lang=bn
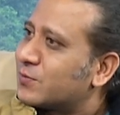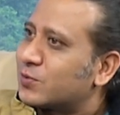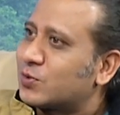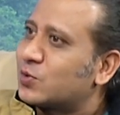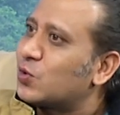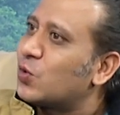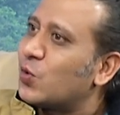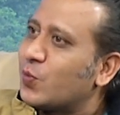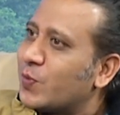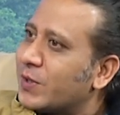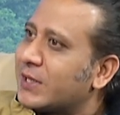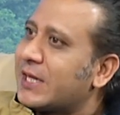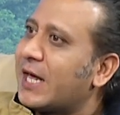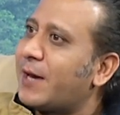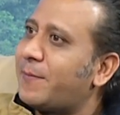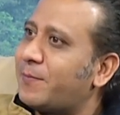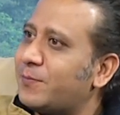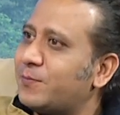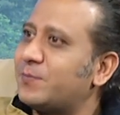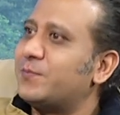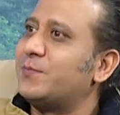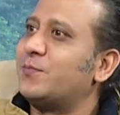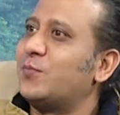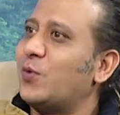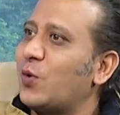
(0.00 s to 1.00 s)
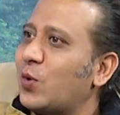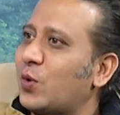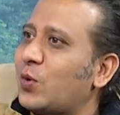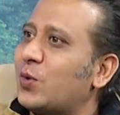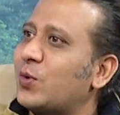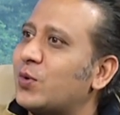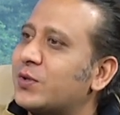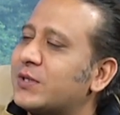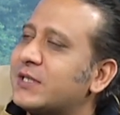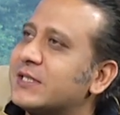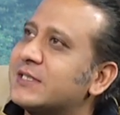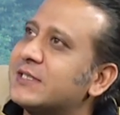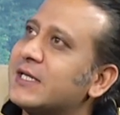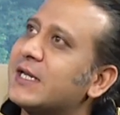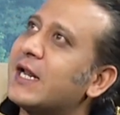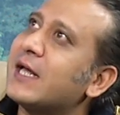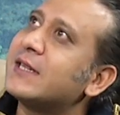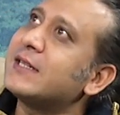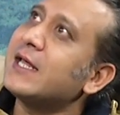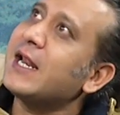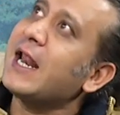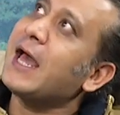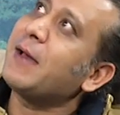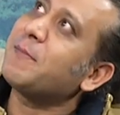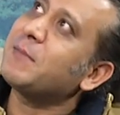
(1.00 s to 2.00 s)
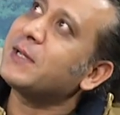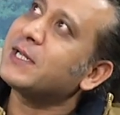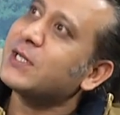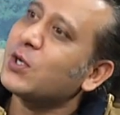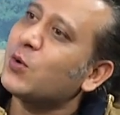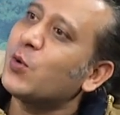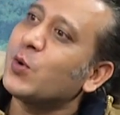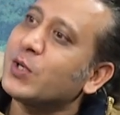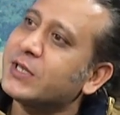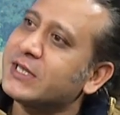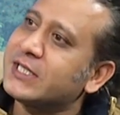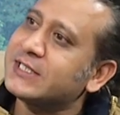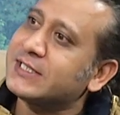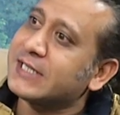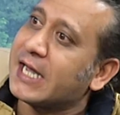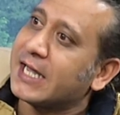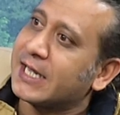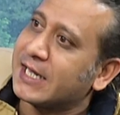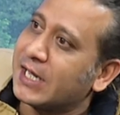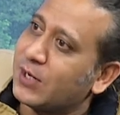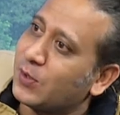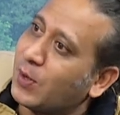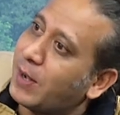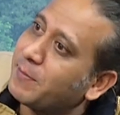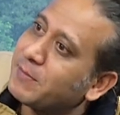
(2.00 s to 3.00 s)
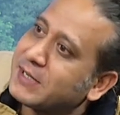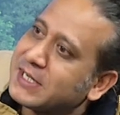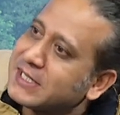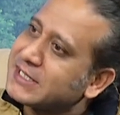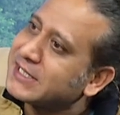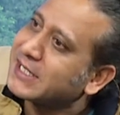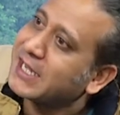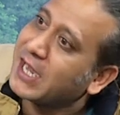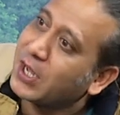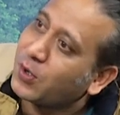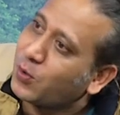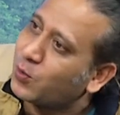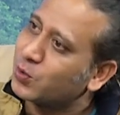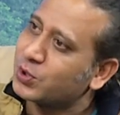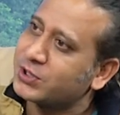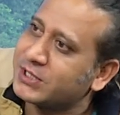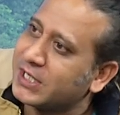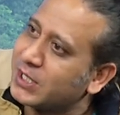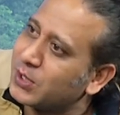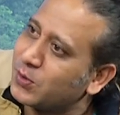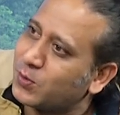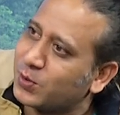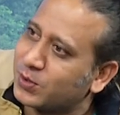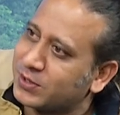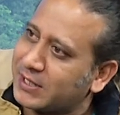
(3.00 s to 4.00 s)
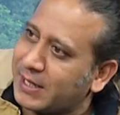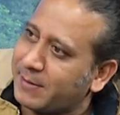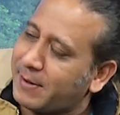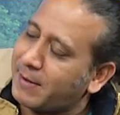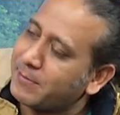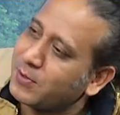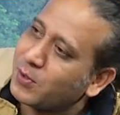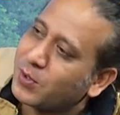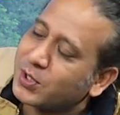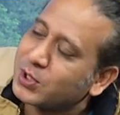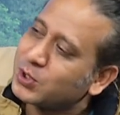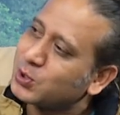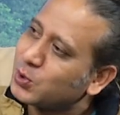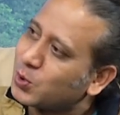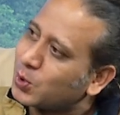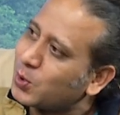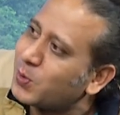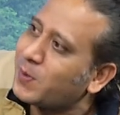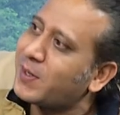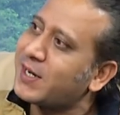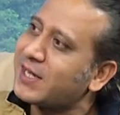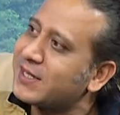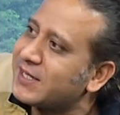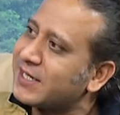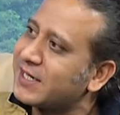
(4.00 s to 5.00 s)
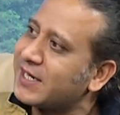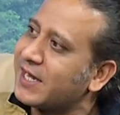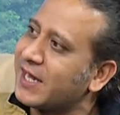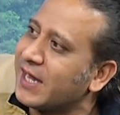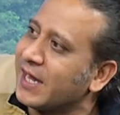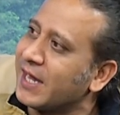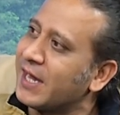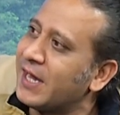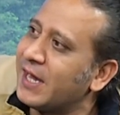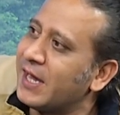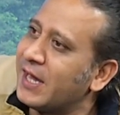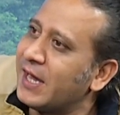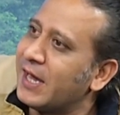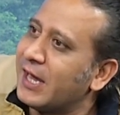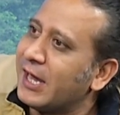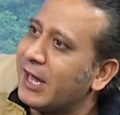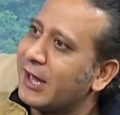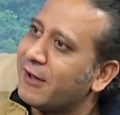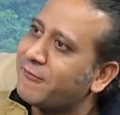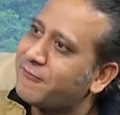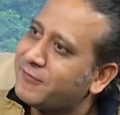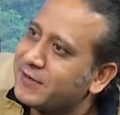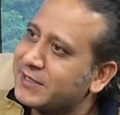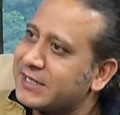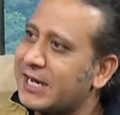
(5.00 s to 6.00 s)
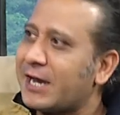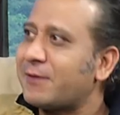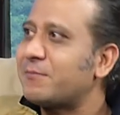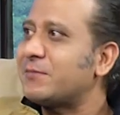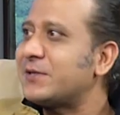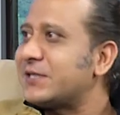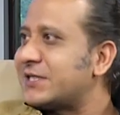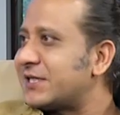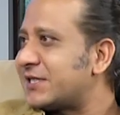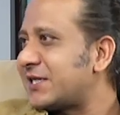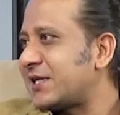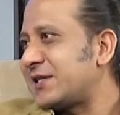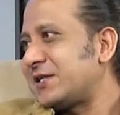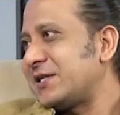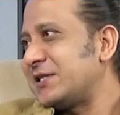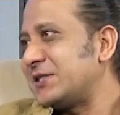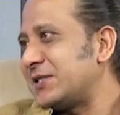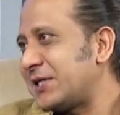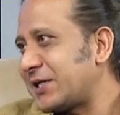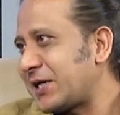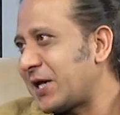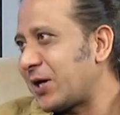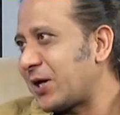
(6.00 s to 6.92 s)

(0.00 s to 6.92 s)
সুবিধা ভোগ করতেছে না তাহলে আমি এটা হইতে চাই কেন আমি নিজেকে কোশ্চেন করতাম আমি অনেক ছোটবেলা থেকে এভরি টাইম নিজের সাথে নিজেকে